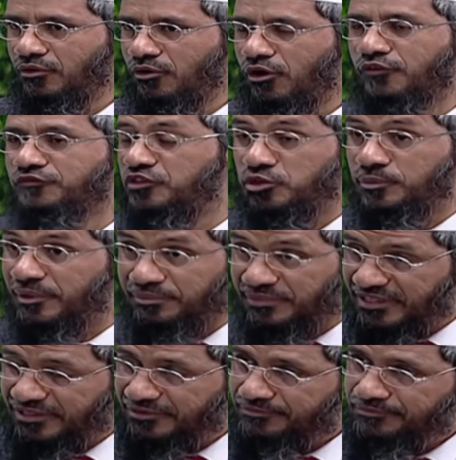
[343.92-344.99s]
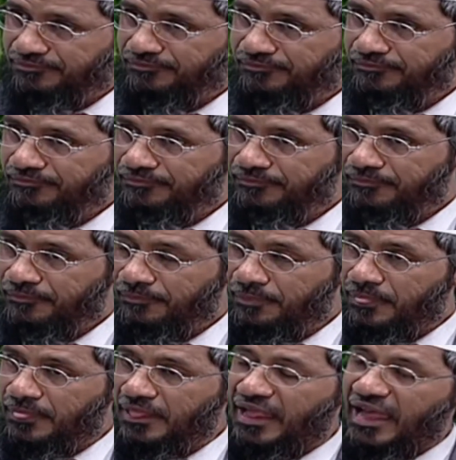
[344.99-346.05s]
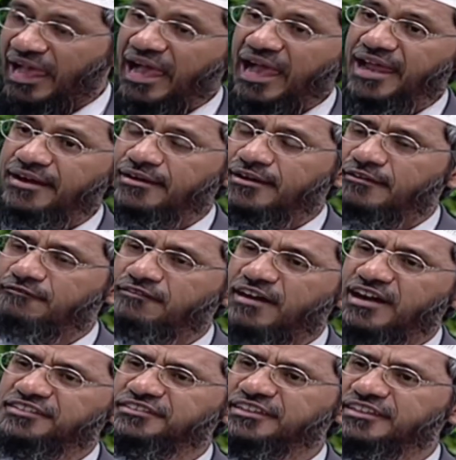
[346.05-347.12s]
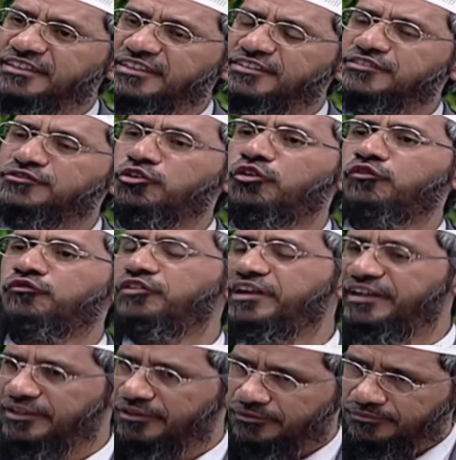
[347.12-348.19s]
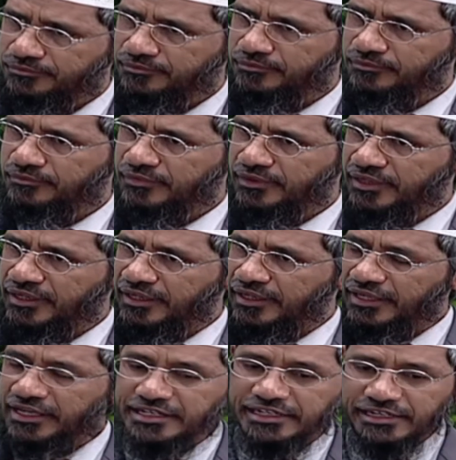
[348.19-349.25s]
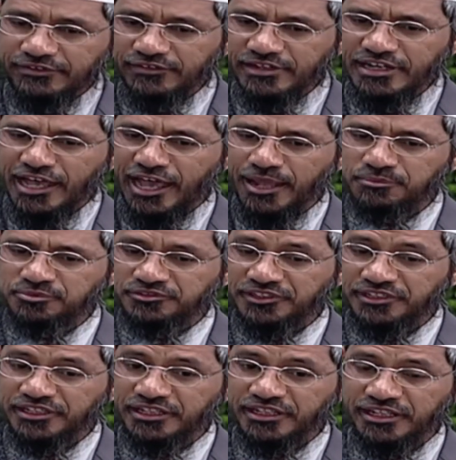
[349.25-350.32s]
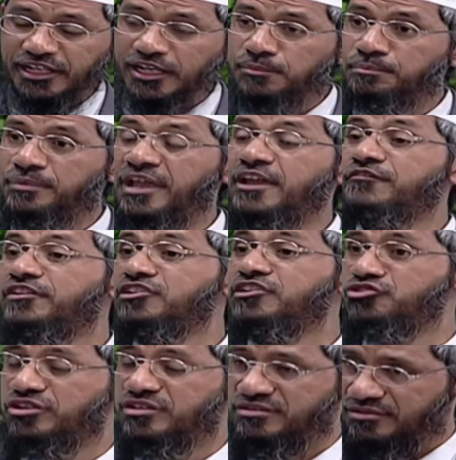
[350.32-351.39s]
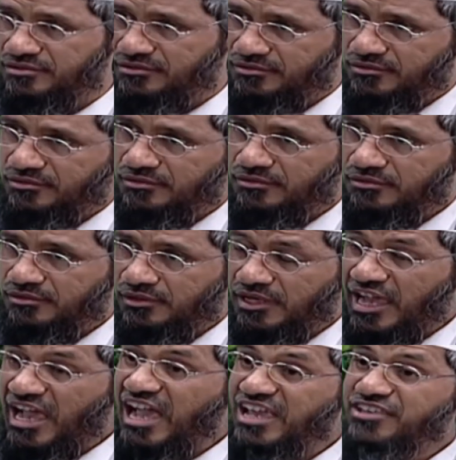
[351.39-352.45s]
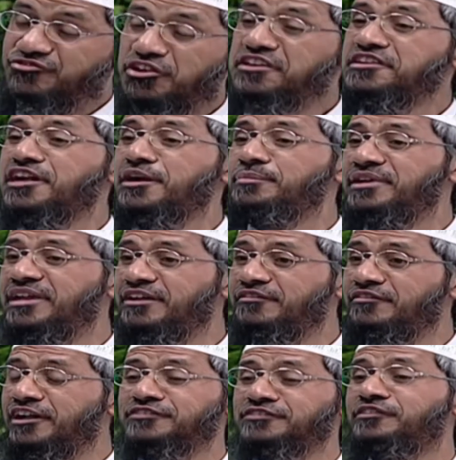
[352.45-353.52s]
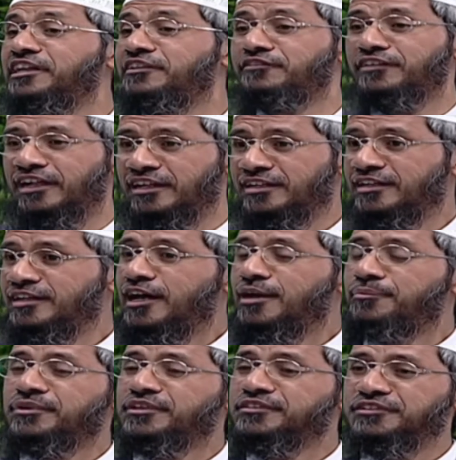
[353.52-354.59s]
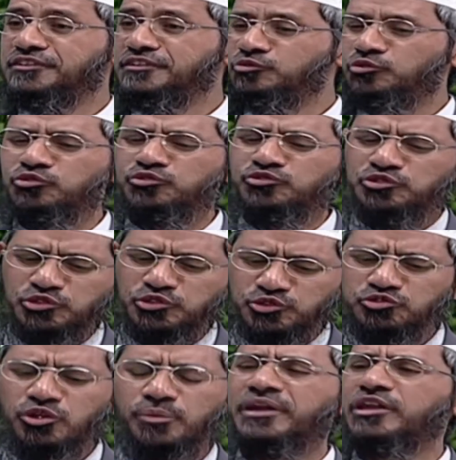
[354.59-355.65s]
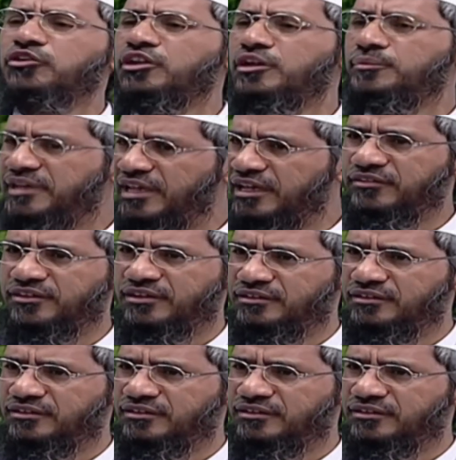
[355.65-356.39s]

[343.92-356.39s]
উন্নত হবে আর রোজা হলো এক ধরনের ট্রেনিং এতে আপনার ব্যবহারও বদলে যেতে পারে ব্যবহার বদলানো খুবই কঠিন একটা মানুষ যে ধরনের ব্যবহারে অভ্যস্ত